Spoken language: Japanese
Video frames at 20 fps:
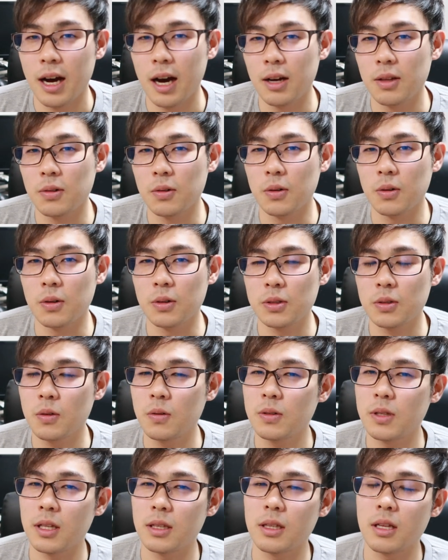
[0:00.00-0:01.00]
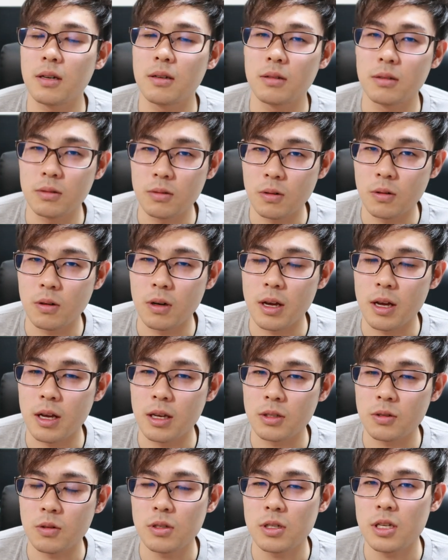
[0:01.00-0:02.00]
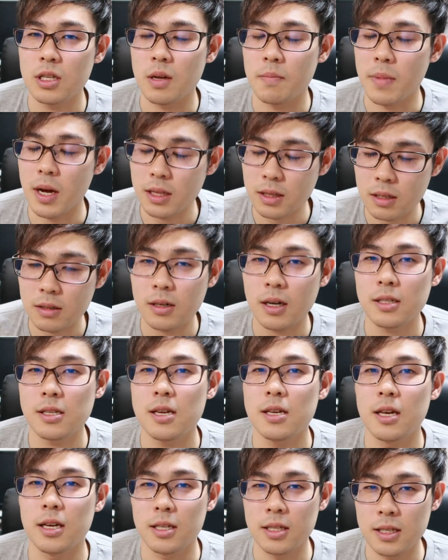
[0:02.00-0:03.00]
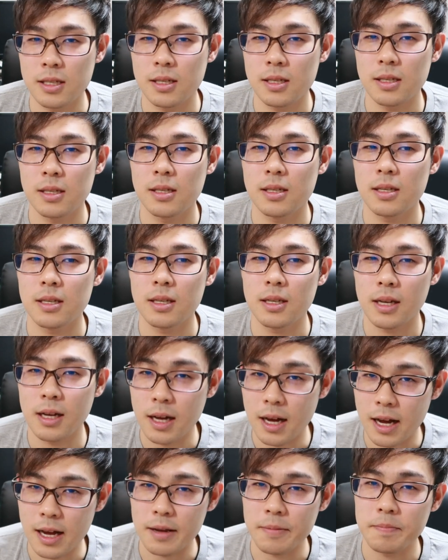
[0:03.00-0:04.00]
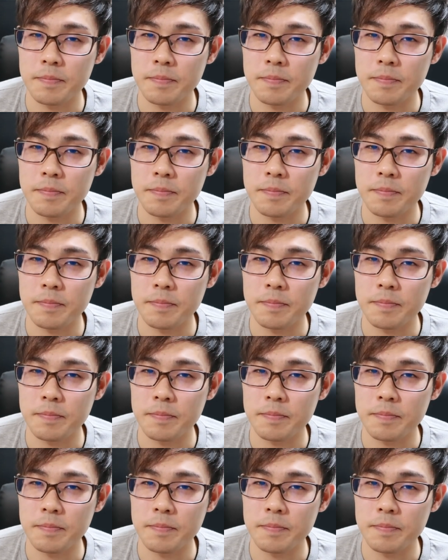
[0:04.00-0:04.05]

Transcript: あのそうなってくると、えー、正直言って全く稼げないです。は